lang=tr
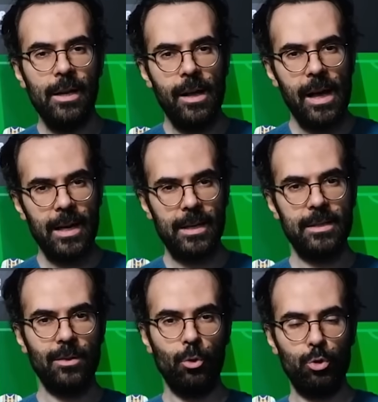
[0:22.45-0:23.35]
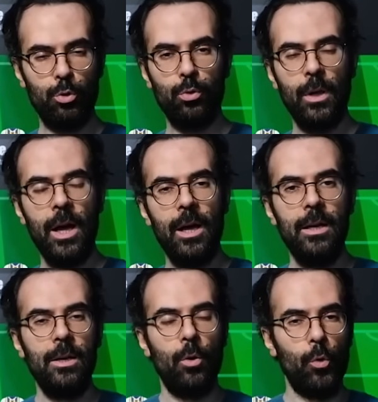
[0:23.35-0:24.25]
Herkesin gözü kulağı
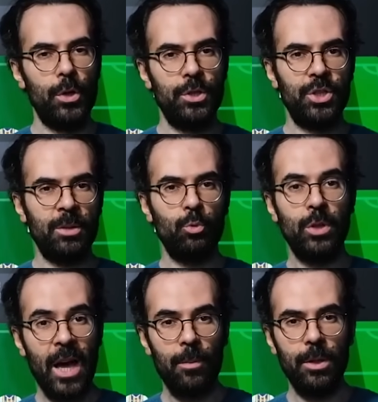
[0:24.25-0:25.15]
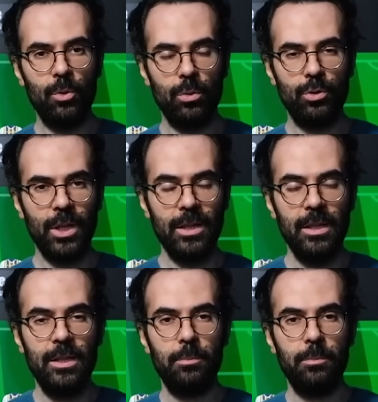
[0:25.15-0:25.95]
oynanacak bu derbide olacak.